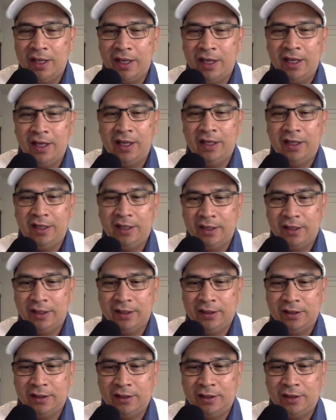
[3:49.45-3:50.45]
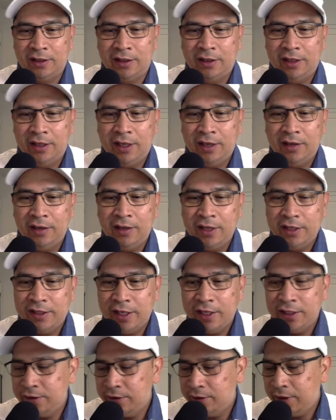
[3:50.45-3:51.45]
Yan. So, click ko na yung
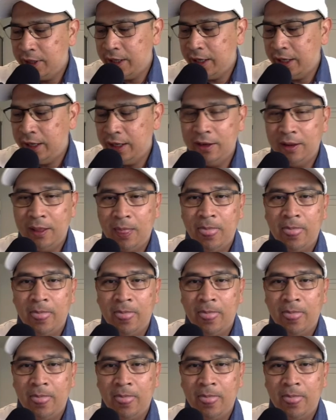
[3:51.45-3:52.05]
change URL